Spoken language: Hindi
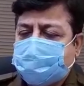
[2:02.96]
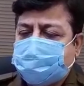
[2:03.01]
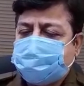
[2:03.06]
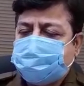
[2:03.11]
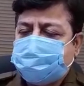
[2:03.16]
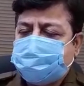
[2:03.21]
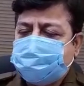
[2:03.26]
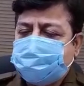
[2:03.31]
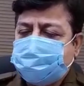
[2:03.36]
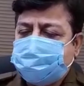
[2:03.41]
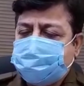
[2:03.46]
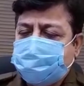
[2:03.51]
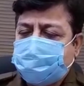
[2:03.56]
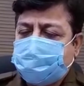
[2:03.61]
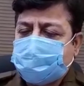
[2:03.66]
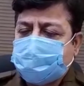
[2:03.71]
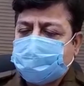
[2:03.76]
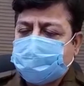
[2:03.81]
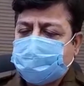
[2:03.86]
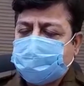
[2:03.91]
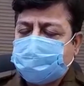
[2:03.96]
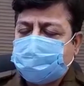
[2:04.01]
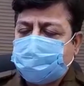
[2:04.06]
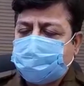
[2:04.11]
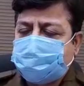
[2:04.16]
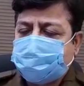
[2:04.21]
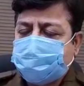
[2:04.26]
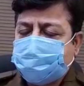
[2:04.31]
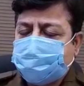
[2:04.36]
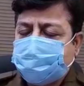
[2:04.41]
जिसको चोट लगी है
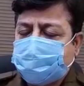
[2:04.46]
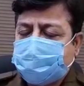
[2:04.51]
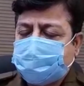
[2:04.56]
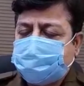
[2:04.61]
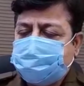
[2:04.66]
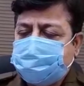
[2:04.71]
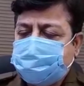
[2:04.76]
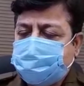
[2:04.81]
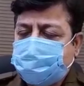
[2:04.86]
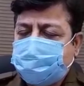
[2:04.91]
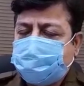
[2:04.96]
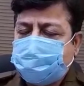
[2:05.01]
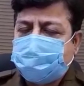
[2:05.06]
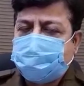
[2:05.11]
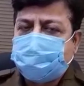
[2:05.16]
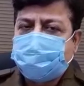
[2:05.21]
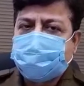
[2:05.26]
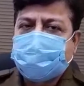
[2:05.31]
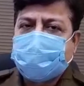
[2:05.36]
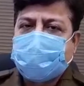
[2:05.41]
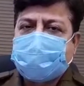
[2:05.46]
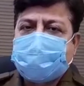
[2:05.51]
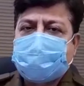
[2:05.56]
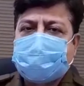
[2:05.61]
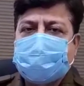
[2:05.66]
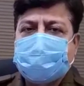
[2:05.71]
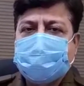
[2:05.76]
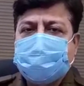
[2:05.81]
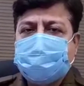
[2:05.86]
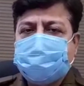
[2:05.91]
तोसीम इसको बाहर
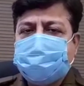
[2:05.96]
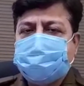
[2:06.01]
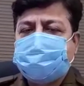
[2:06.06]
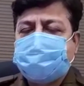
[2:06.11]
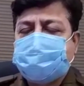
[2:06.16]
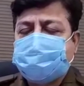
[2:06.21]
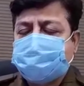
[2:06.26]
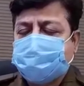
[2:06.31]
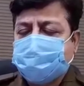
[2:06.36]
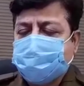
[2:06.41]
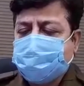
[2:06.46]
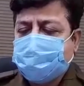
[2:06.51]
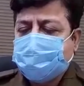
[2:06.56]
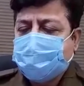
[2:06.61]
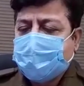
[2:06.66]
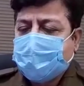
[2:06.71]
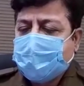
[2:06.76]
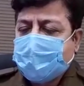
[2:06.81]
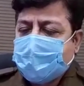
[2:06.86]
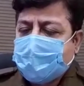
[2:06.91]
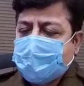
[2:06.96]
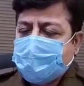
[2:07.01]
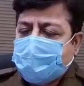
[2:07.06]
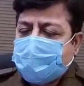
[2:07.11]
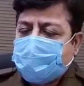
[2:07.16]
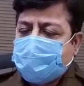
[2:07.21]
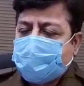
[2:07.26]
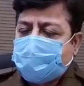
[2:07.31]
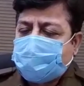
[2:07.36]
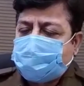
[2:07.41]
निकला तब इसके
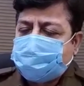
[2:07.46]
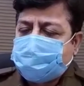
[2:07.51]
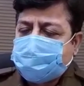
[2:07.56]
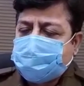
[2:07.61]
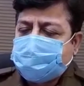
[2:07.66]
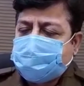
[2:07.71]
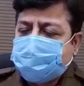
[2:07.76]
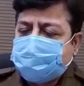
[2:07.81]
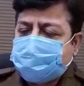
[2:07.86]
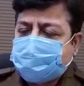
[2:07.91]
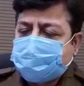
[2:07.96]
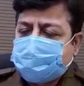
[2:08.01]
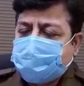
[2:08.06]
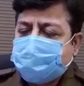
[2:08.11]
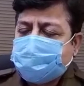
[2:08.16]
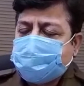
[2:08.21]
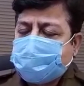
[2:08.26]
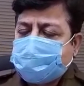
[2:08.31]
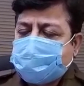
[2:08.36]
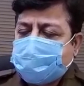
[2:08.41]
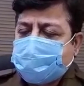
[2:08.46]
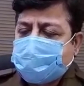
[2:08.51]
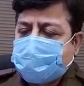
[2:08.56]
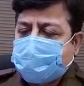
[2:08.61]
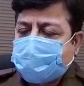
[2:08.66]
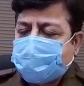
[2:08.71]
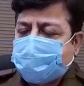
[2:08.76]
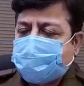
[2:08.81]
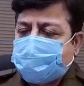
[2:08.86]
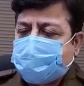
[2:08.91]
साथ उसी के साथ हमला
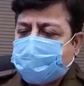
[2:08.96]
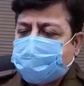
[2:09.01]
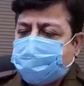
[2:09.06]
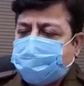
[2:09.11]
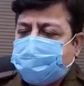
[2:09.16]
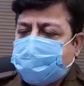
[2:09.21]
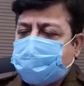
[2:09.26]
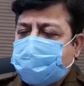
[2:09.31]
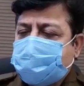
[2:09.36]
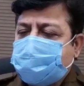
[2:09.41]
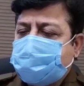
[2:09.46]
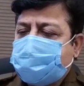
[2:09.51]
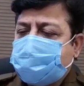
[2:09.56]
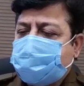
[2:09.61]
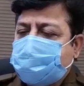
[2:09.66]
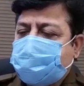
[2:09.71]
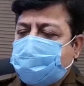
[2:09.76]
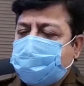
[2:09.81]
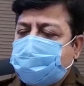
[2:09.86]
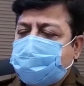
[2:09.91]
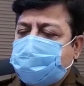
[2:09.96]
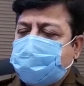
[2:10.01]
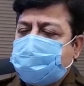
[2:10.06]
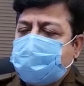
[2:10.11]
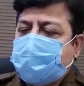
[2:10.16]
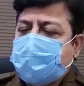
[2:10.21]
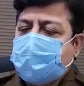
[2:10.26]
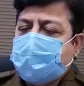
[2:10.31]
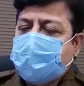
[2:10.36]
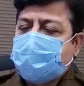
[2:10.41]
किया है इन्होंने
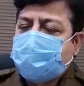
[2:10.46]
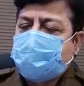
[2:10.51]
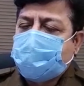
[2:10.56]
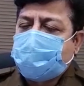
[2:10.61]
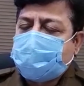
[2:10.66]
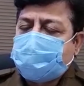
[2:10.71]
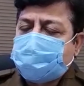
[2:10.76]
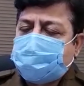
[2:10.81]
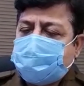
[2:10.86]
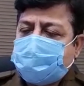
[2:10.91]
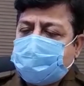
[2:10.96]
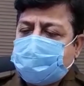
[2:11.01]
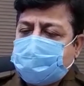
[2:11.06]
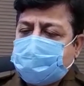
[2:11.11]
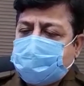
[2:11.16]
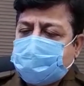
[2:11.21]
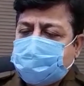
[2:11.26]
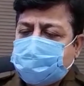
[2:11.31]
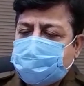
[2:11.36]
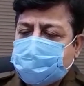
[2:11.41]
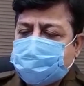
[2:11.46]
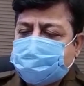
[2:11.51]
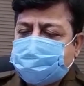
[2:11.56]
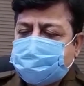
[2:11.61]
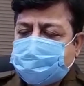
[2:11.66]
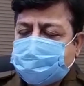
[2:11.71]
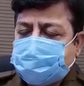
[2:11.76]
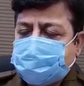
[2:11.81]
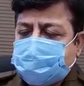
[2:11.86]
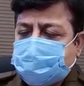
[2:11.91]
वो मौके पर
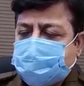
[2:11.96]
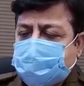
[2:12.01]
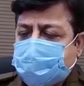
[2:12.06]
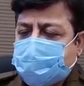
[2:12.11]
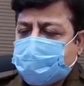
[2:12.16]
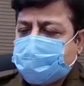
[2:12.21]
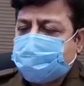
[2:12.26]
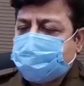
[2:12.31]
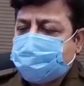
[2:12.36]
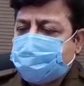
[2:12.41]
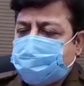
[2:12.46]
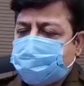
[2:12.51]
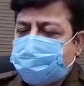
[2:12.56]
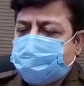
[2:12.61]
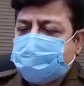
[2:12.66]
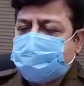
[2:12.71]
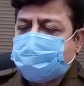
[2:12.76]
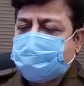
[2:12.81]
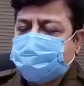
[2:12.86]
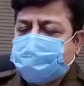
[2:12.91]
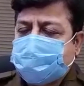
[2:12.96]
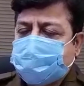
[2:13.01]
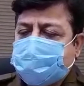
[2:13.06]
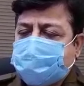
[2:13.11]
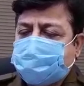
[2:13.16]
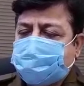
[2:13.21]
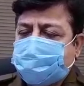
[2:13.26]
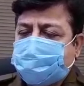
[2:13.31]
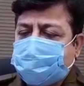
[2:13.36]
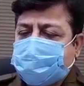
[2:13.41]
पुलिस की ए e आर भी पहुँच गई थी
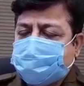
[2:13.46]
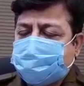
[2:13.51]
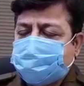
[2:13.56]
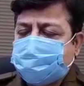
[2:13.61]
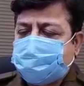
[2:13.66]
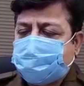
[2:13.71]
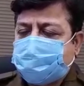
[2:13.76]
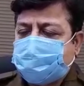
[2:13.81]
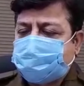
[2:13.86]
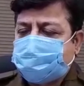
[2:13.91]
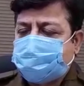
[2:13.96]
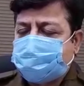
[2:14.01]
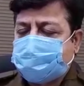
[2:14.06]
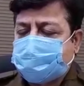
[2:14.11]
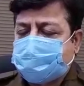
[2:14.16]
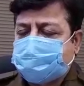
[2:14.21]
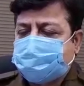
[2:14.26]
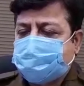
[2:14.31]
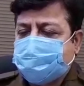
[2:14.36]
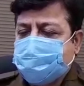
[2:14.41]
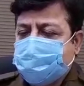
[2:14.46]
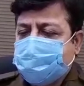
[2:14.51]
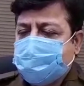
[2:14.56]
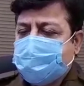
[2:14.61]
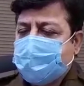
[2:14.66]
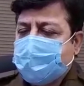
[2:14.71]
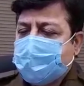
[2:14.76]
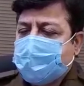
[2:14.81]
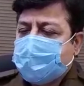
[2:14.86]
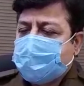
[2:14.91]
हमारी एक और एक
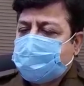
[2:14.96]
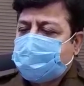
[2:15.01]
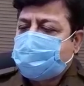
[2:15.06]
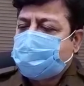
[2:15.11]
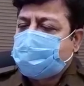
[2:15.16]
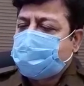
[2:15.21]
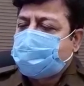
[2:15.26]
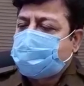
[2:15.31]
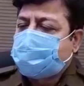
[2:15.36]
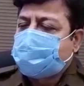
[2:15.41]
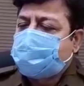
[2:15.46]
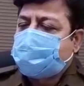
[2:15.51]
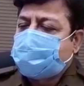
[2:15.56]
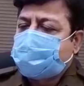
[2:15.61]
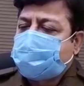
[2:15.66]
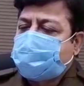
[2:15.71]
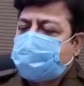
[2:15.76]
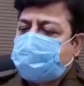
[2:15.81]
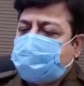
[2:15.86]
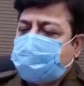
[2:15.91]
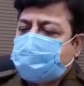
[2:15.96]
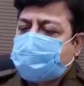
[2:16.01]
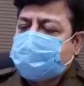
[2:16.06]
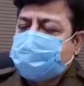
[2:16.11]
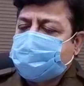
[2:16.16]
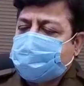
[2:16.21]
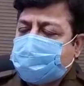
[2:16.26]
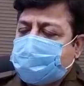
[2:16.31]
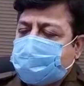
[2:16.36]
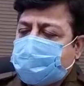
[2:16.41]
तो
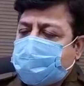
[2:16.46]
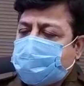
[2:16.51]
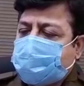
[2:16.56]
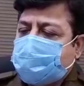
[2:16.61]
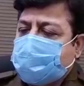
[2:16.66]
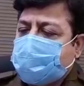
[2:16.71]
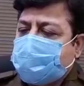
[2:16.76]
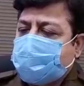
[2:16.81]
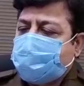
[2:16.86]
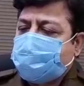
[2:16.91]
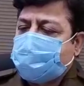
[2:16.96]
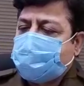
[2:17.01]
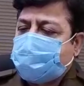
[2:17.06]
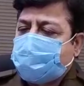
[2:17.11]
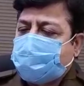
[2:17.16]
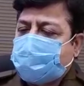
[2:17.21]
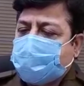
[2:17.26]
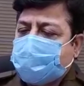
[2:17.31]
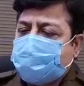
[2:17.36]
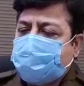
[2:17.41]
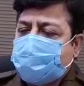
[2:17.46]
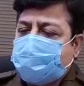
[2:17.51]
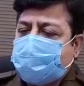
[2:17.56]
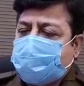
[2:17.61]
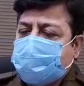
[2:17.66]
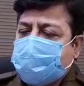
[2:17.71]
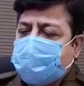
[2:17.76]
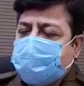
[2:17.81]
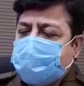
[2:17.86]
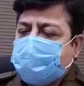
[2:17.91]
वहीं से आरोपी को काबू
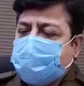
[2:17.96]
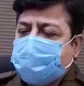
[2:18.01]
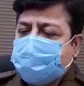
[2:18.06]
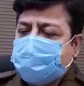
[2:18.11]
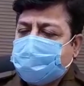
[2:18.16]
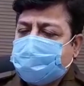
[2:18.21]
कर लिया है